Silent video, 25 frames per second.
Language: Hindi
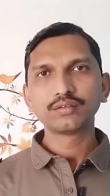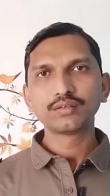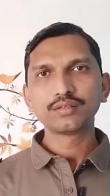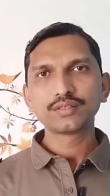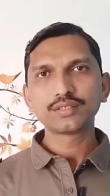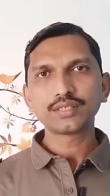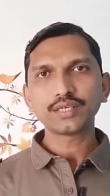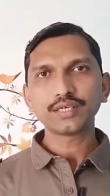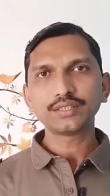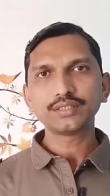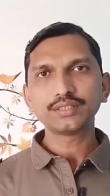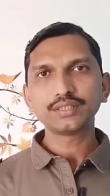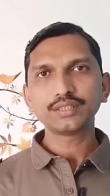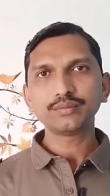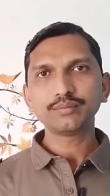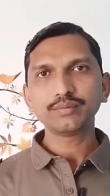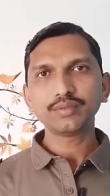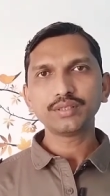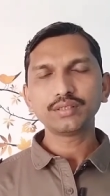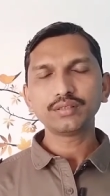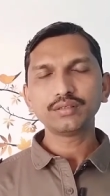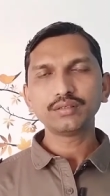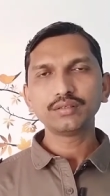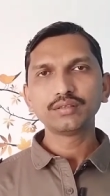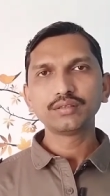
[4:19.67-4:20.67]
सेठ जी भी
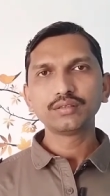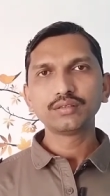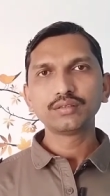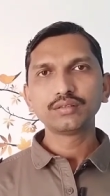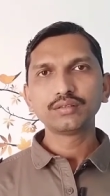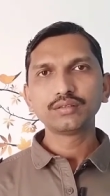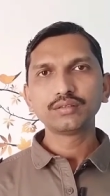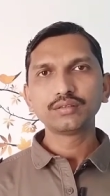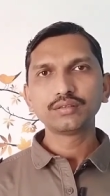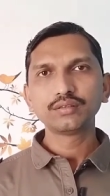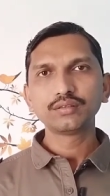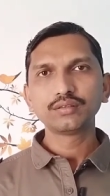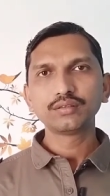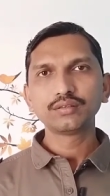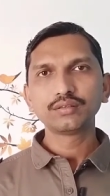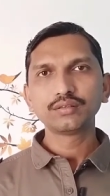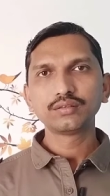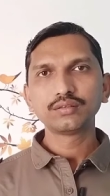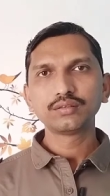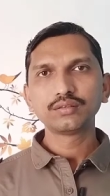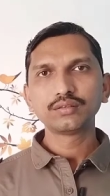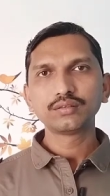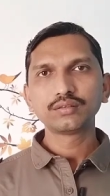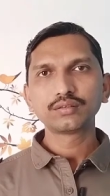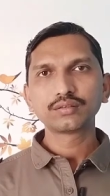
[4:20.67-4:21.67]

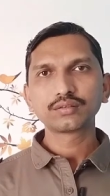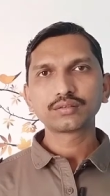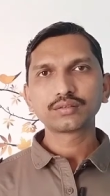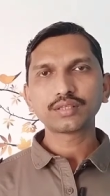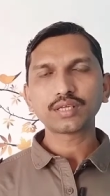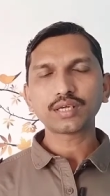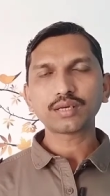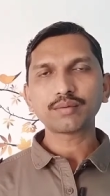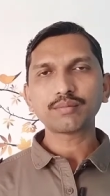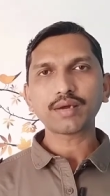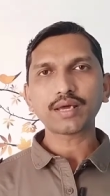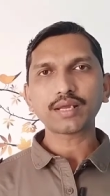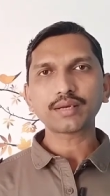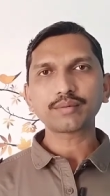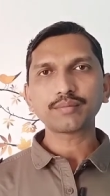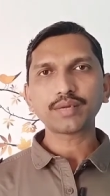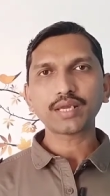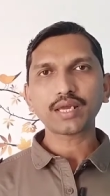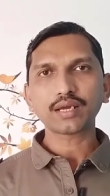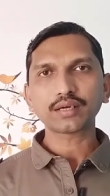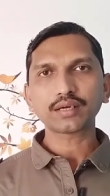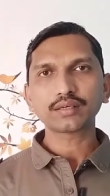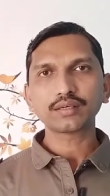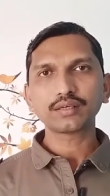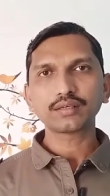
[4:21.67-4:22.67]
दरबार में
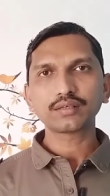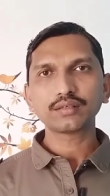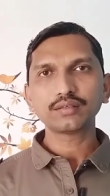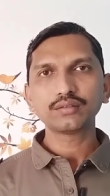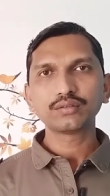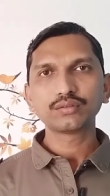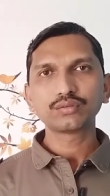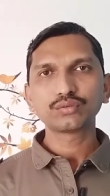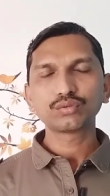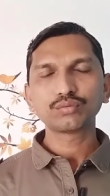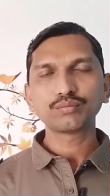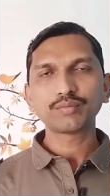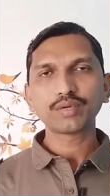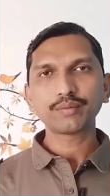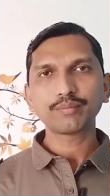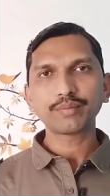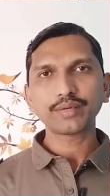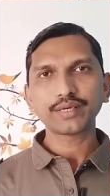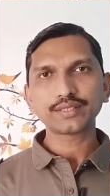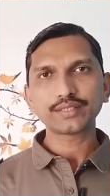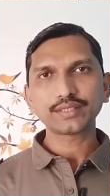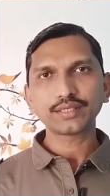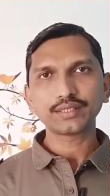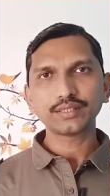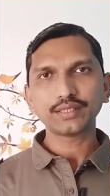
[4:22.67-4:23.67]
आकर तुम्हें
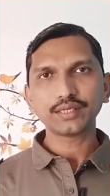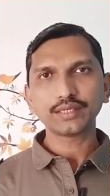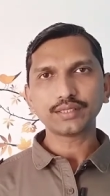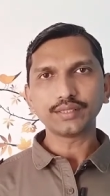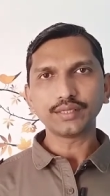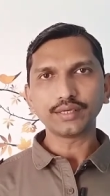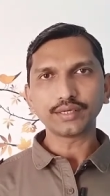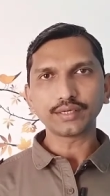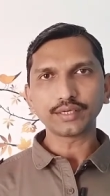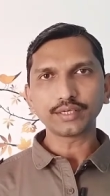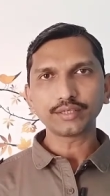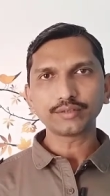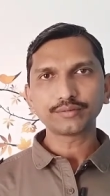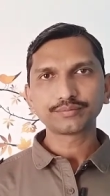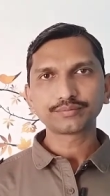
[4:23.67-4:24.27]
पैसे दे देंगे